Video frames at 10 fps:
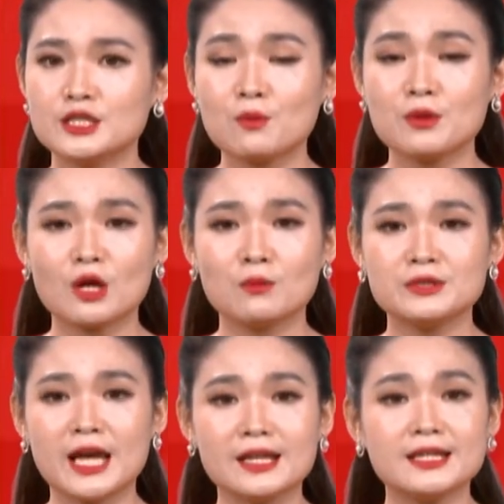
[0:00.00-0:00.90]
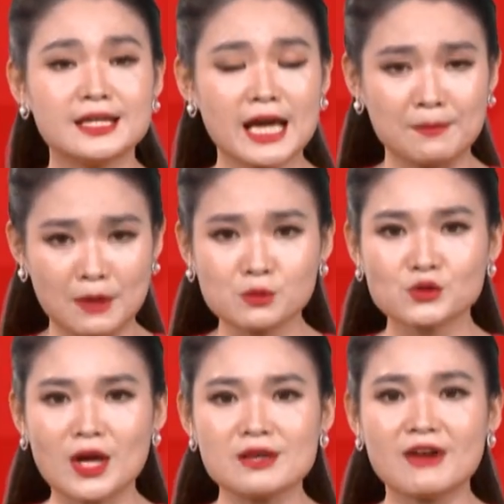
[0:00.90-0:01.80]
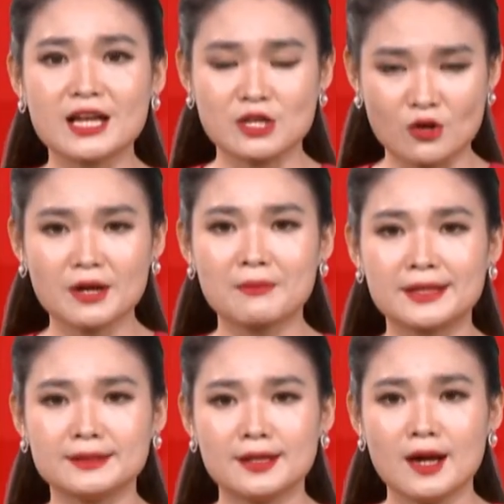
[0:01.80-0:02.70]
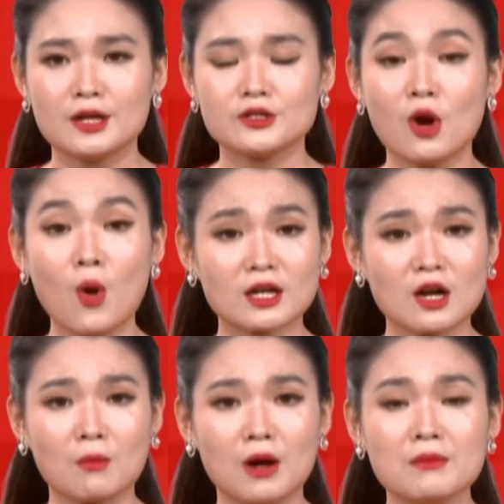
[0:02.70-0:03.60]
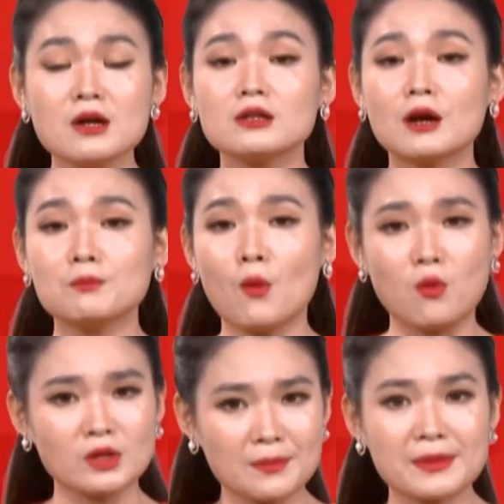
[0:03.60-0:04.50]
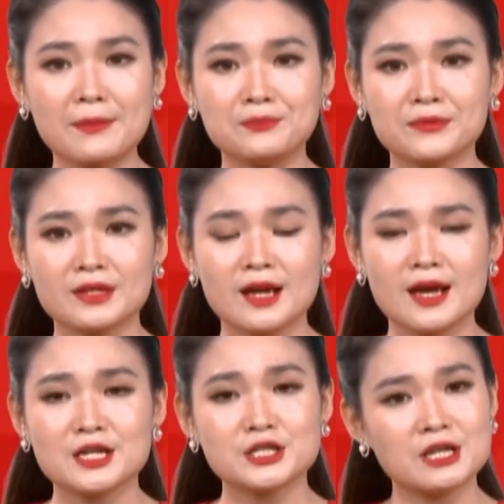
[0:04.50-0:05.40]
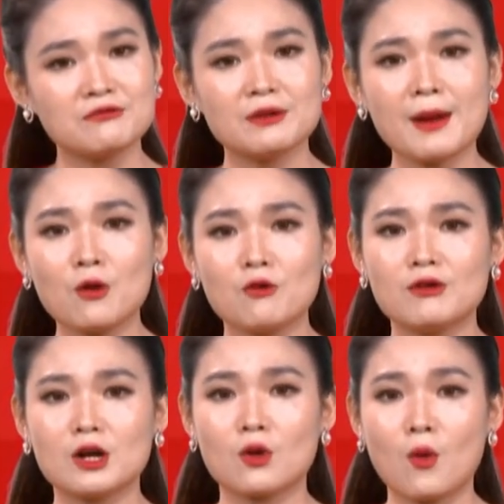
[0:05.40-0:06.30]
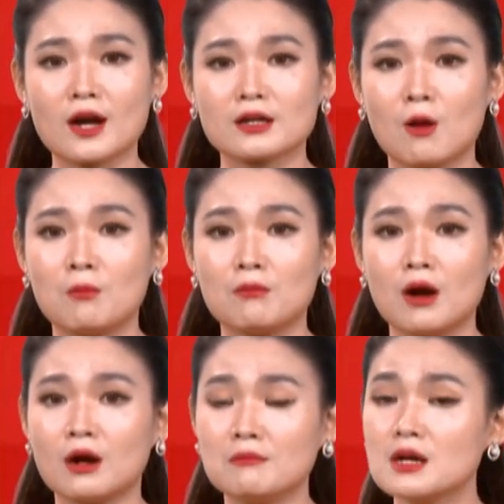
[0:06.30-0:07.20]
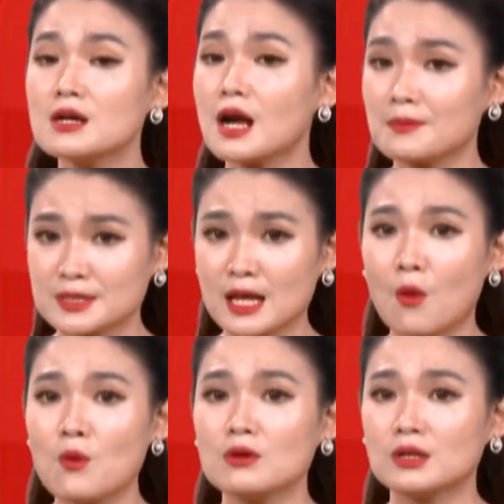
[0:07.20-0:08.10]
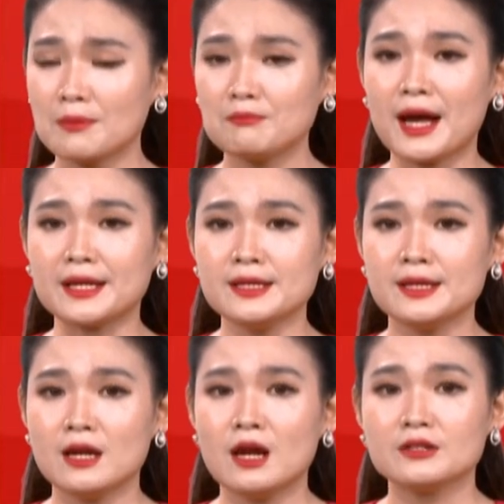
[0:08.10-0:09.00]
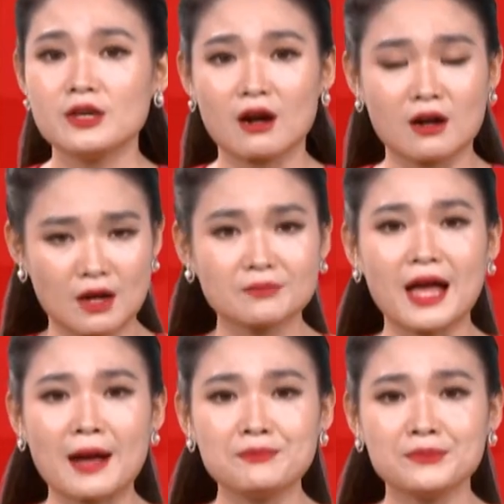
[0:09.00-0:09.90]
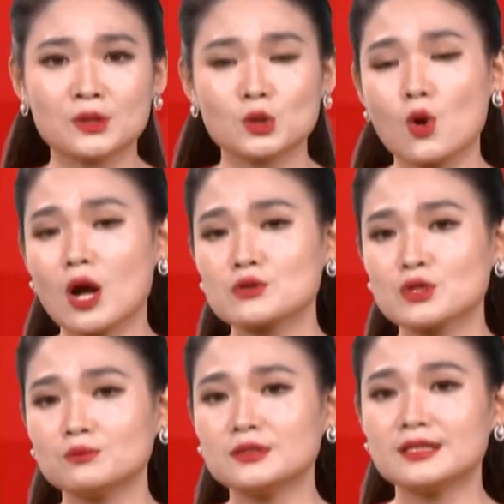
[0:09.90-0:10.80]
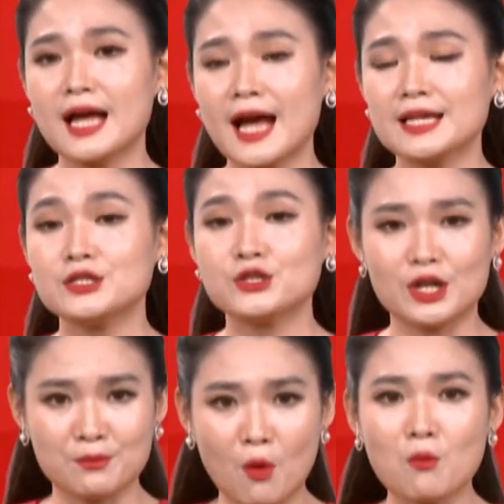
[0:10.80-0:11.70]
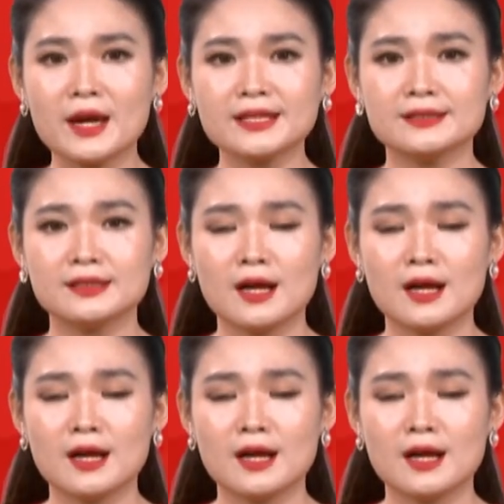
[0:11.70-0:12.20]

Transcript: Trong mưa dông dễ đi kèm lốc xoáy và gió giật mạnh, gió hoạt động ở mức cấp bốn, cấp năm. Riêng phía Bắc khu vực hoạt động ở mức cấp sáu, cấp bảy, giật cấp tám, độ cao sóng từ hai cho đến bốn mét.